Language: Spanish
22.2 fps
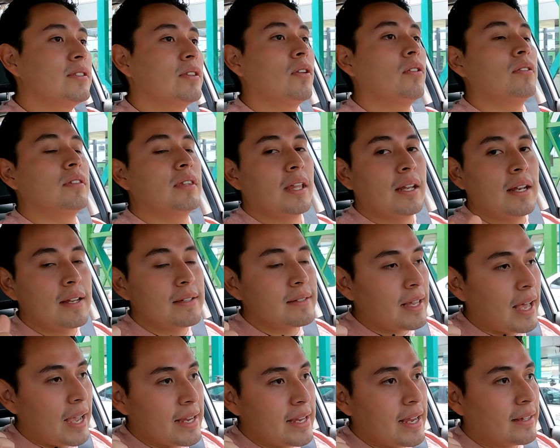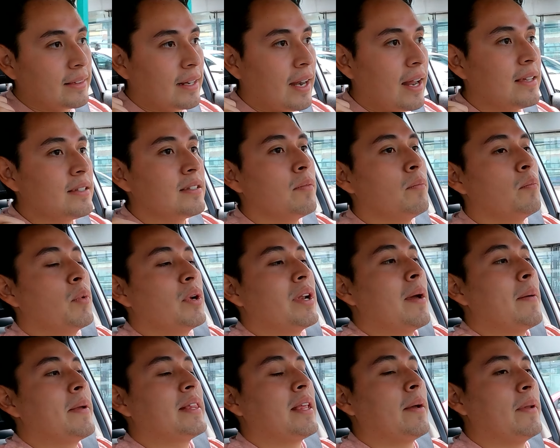esto tienes allá atrás
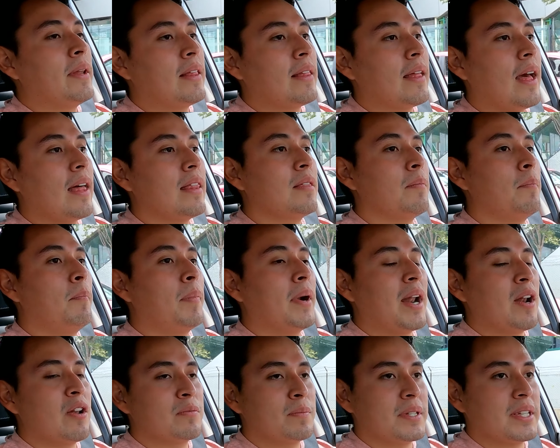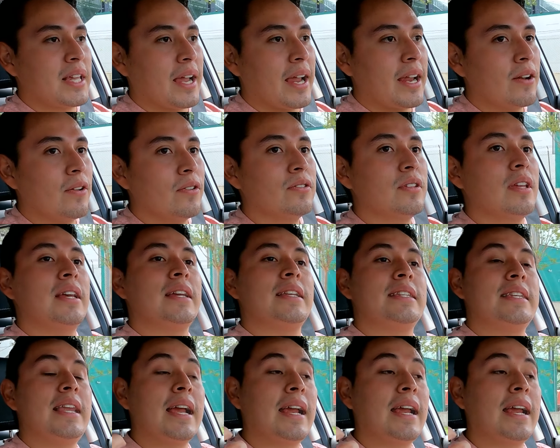buena habitabilidad para los pasajeros